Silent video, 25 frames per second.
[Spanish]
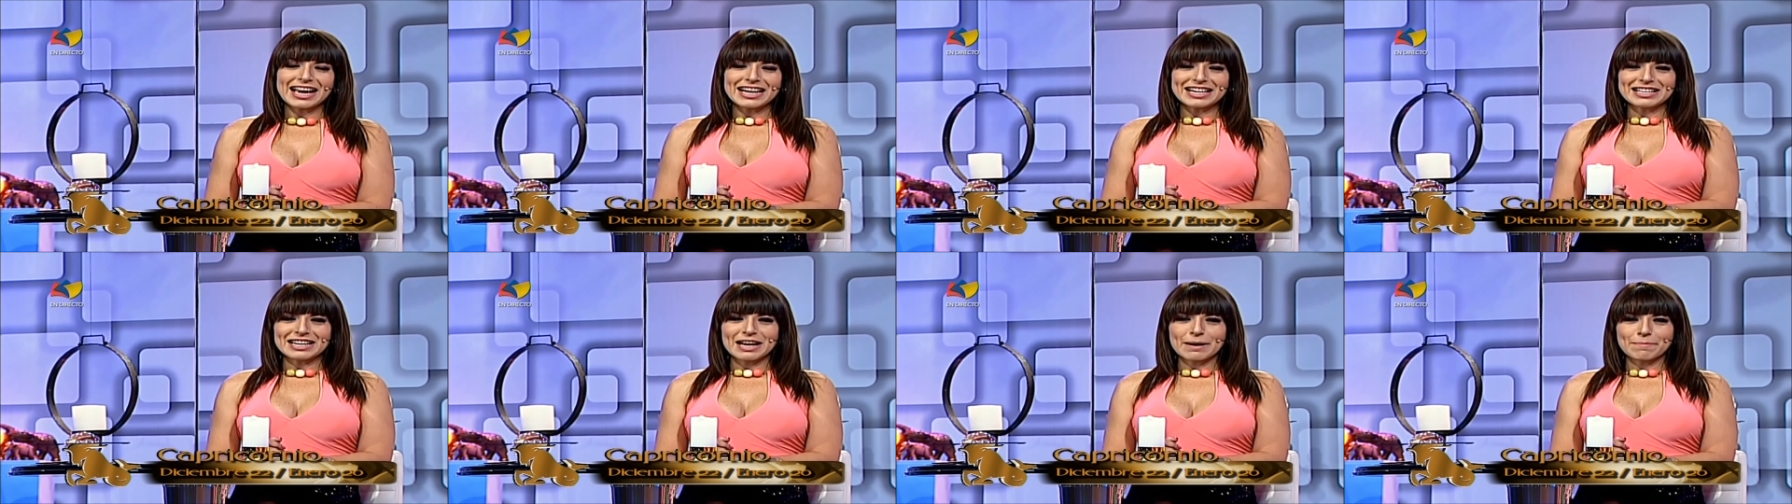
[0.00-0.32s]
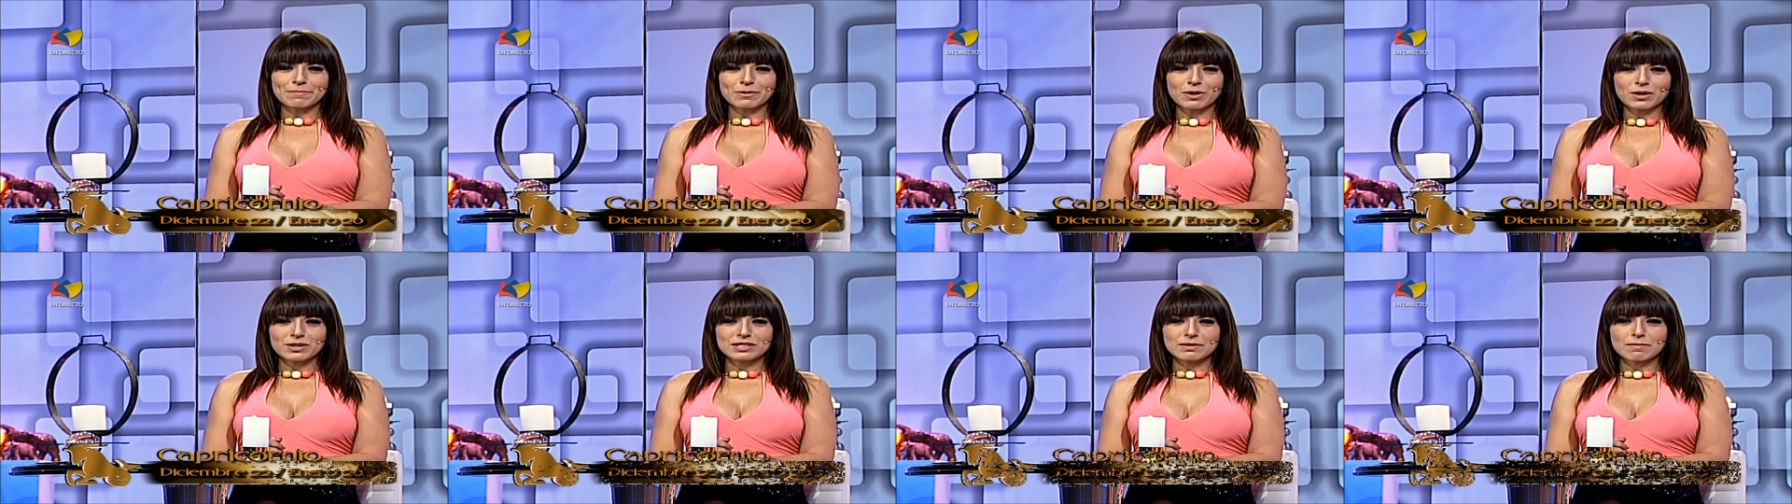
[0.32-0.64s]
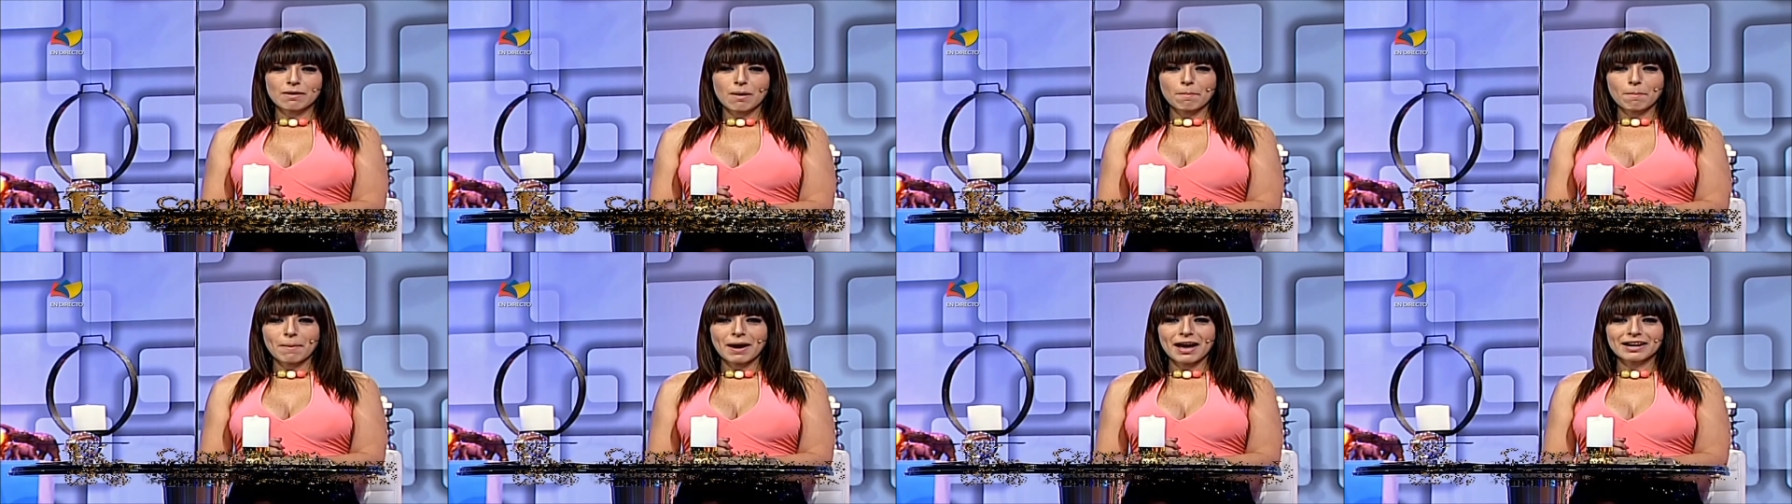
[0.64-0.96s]
En la
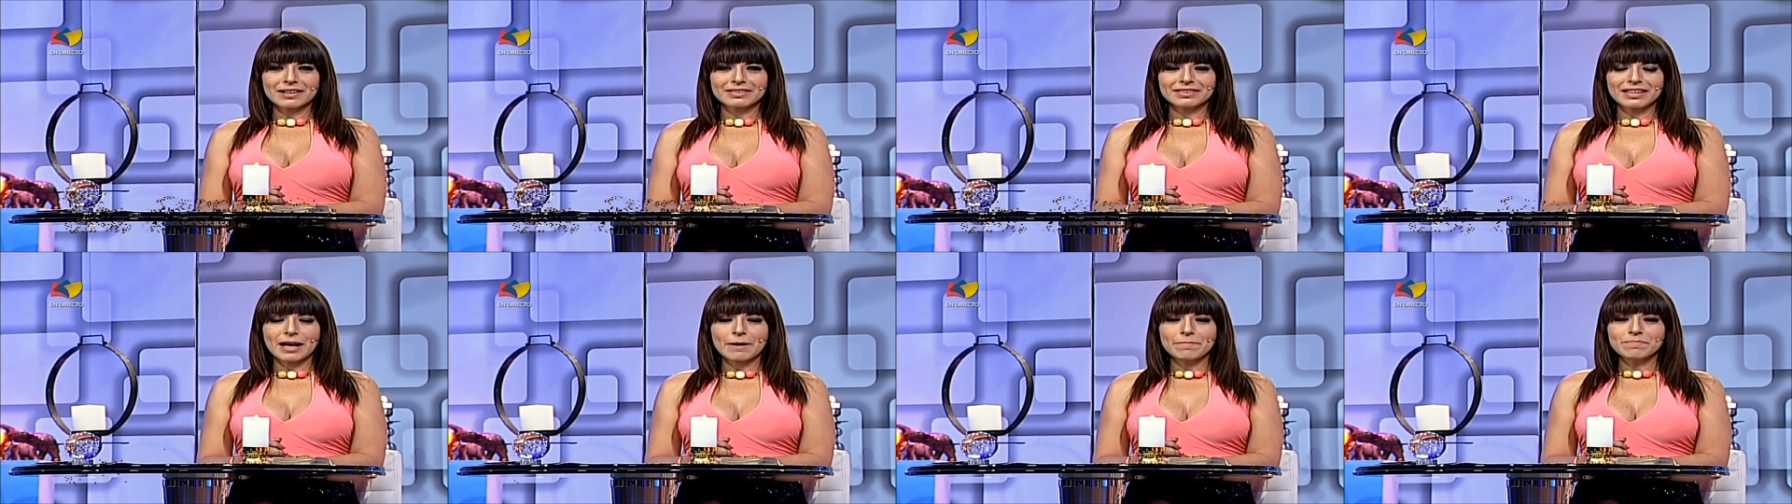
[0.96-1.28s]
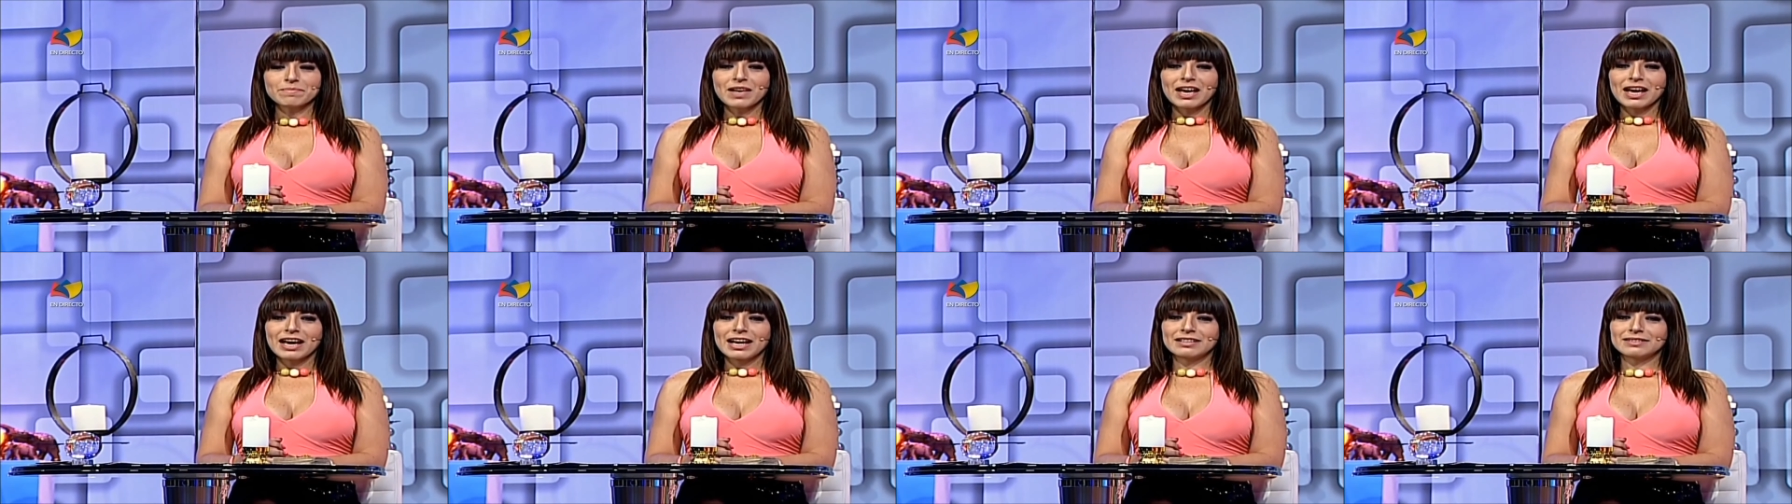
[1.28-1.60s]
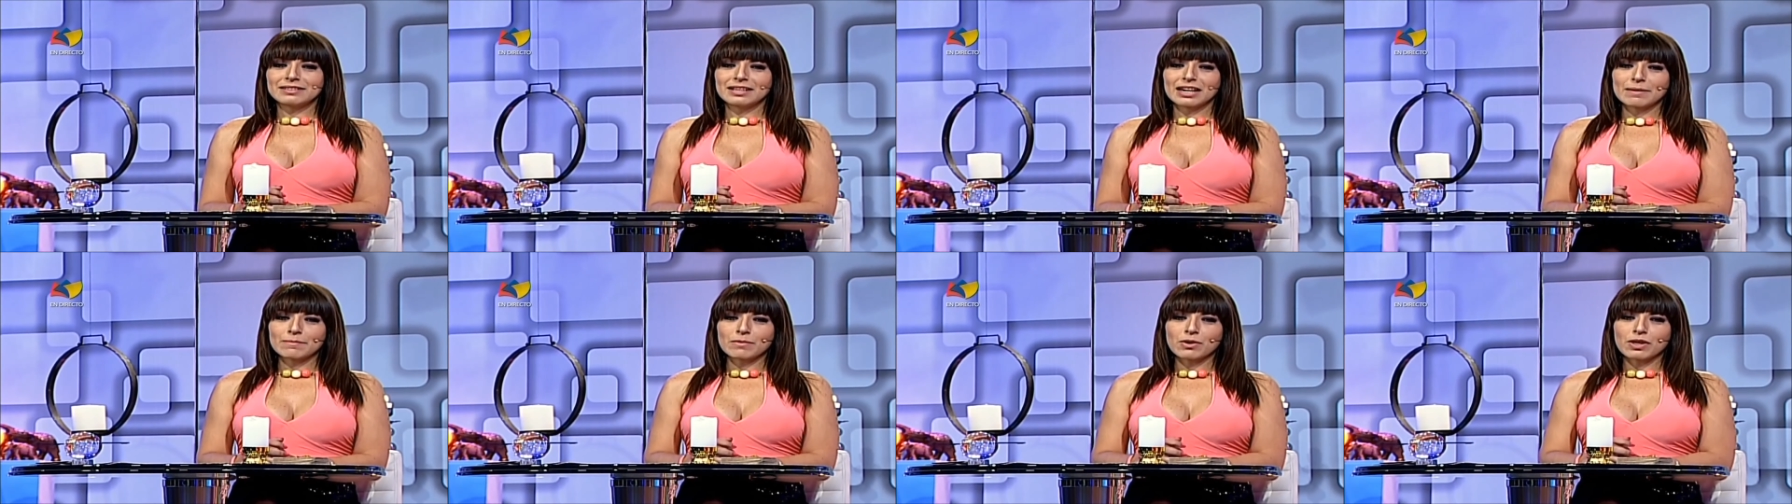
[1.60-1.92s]
próxima parte
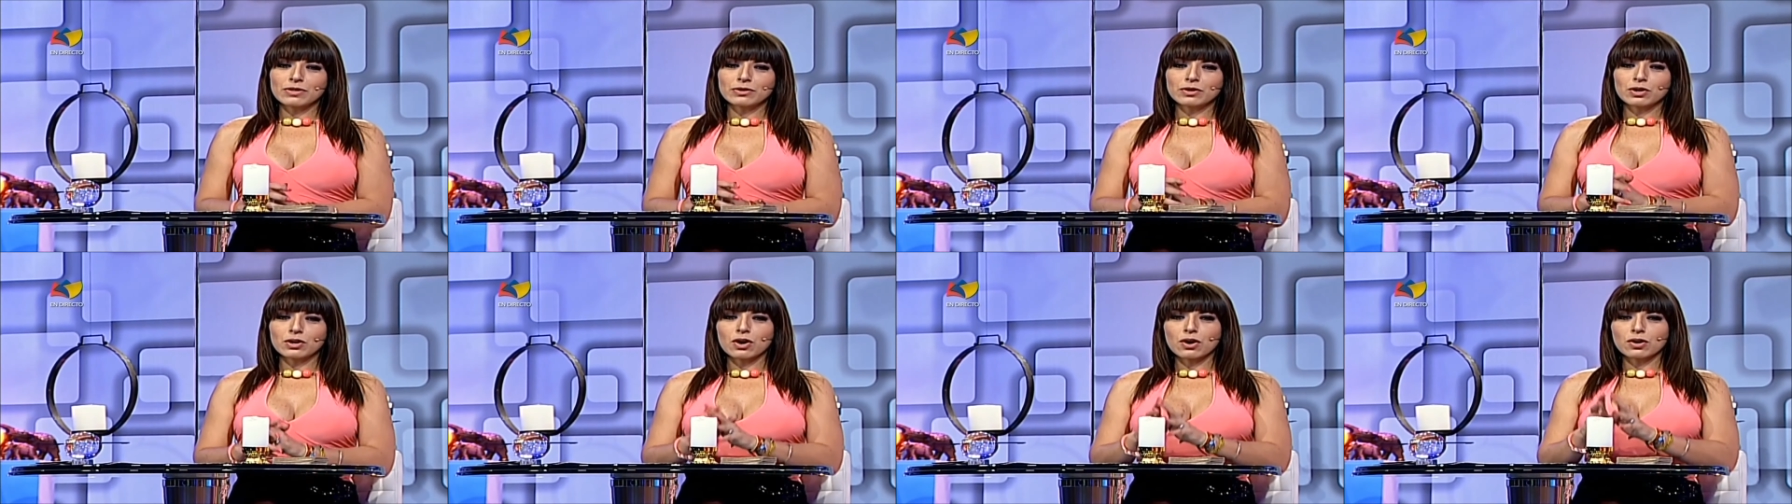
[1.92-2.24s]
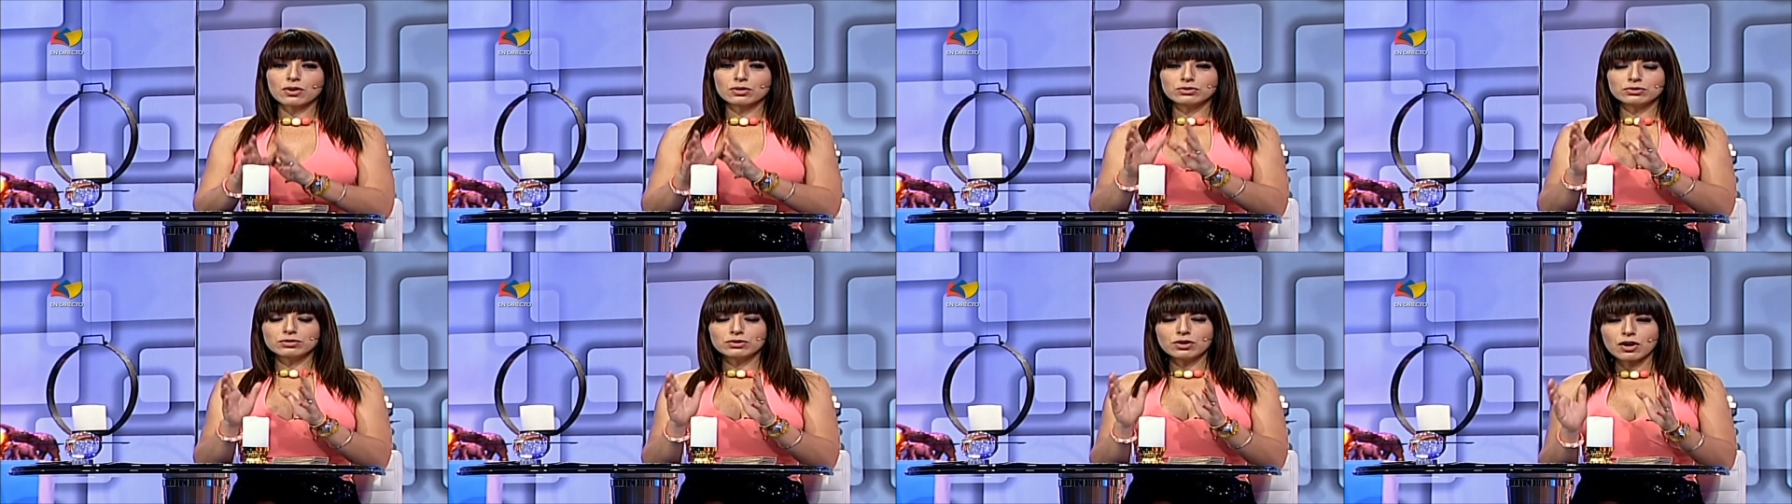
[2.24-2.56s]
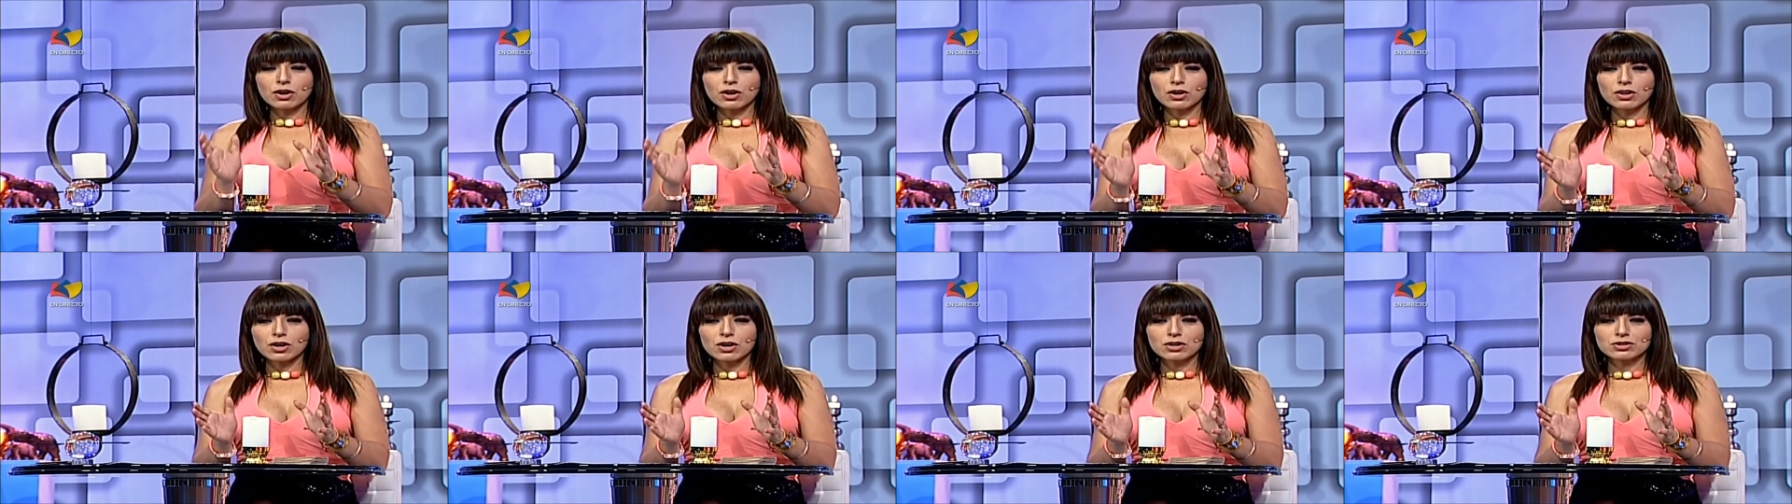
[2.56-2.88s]
estaremos dándolos con
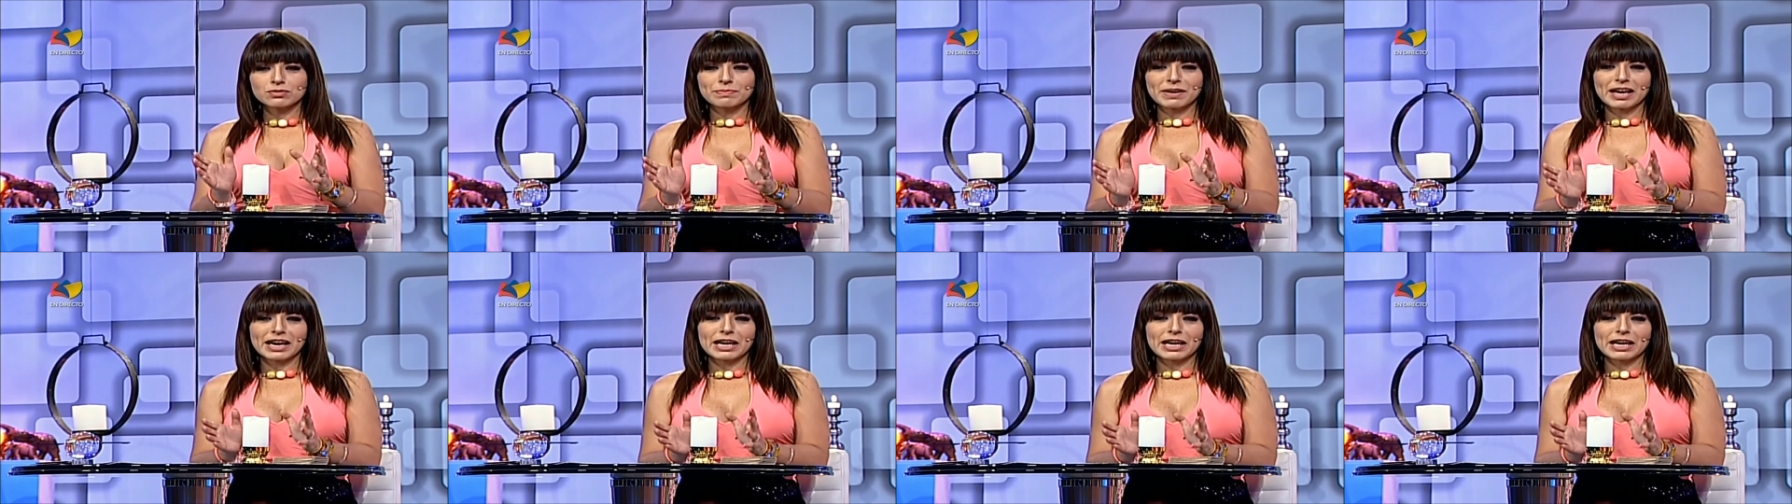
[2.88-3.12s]
todos.